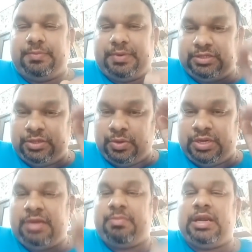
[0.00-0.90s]

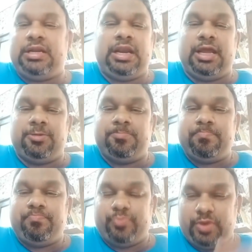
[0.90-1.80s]
పరిధిలోనే మాట్లాడాను
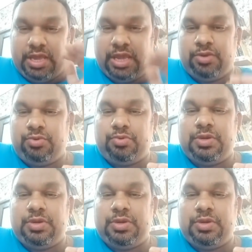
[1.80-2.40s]
నేను